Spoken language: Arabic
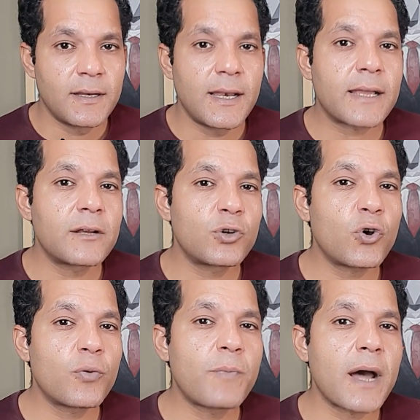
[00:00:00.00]
لكن له
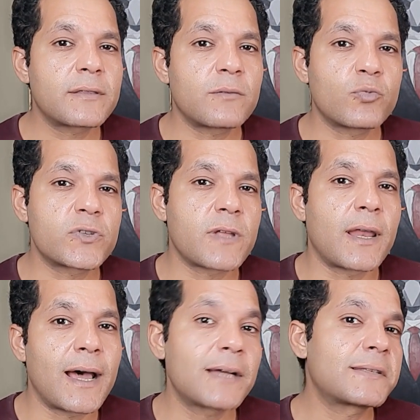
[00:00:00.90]
بعض
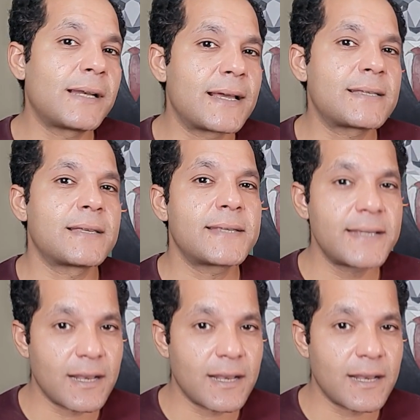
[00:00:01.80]
المصطلحات الاساسيه